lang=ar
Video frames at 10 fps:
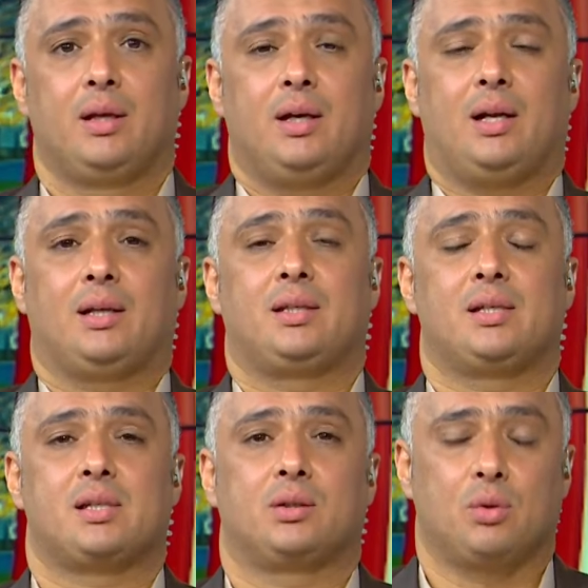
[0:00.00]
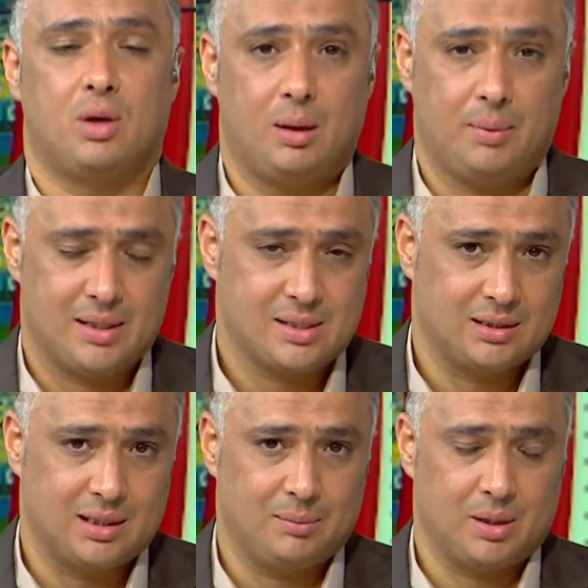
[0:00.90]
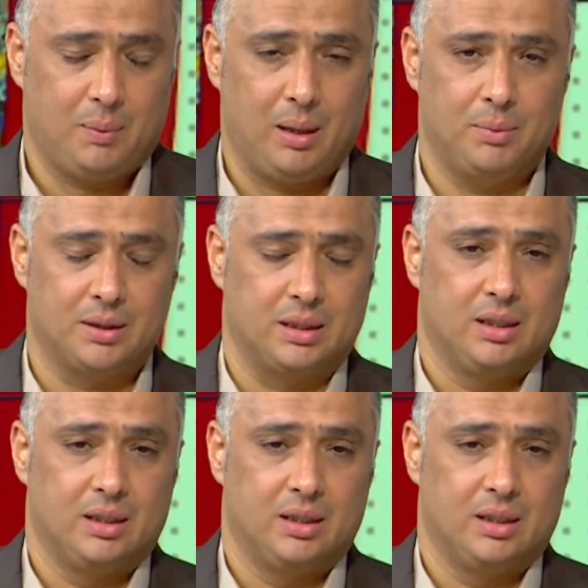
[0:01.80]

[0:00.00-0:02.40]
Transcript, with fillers: التي ستقام على استاد الأمير محمد